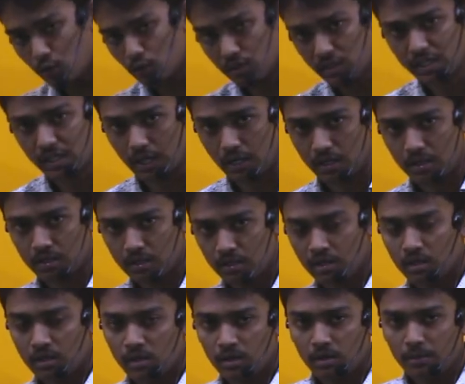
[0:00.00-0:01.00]
যে গতিটা
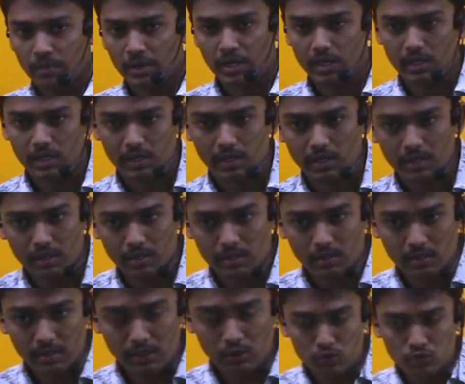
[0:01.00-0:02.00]
মানে
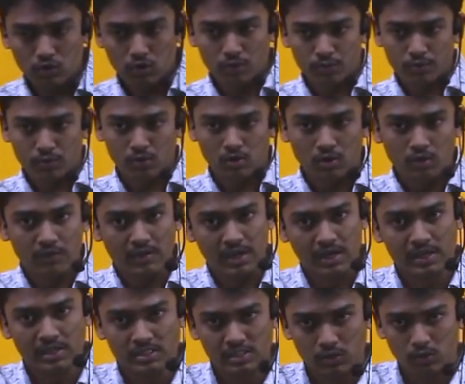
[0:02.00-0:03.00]
নিউট্রন প্রোটন
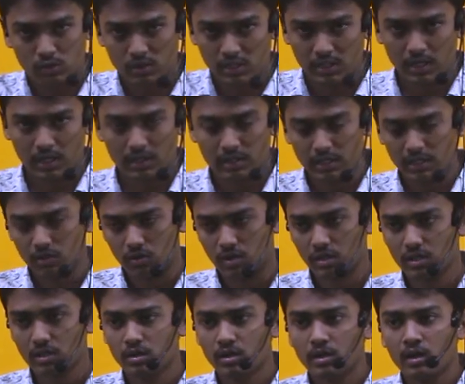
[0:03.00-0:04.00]
ভাঙার যে গতিটা
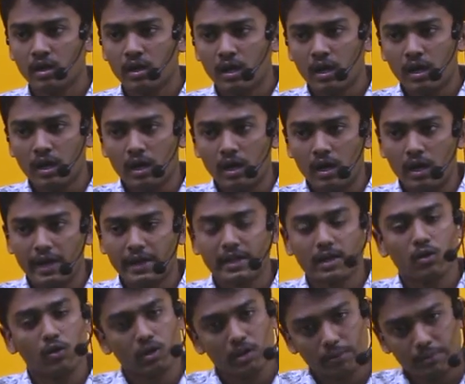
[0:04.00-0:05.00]
রেডনের
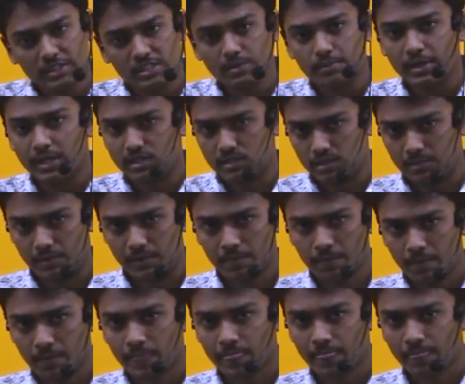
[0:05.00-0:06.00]
এটা অনেক বেশি বেড়ে যাবে
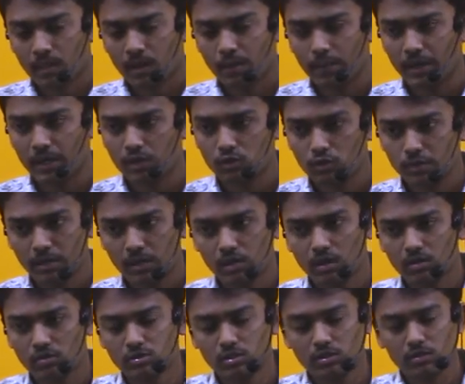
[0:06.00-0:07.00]
মানে তোমরা
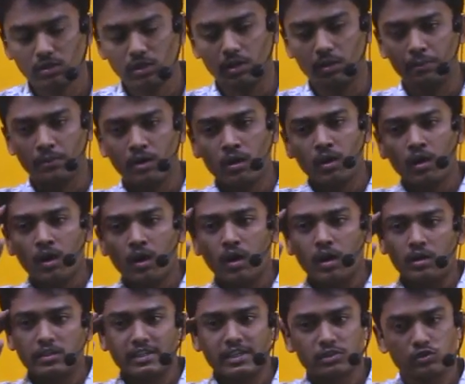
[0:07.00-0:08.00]
হচ্ছে ওই
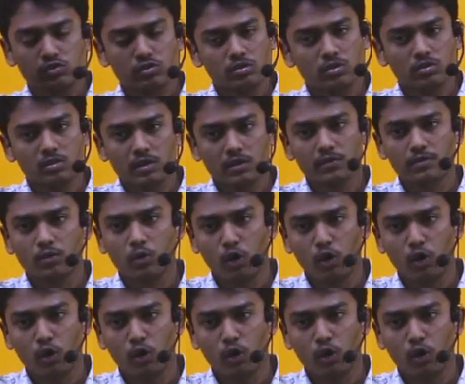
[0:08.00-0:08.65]
তেজস্ক্রিয়তার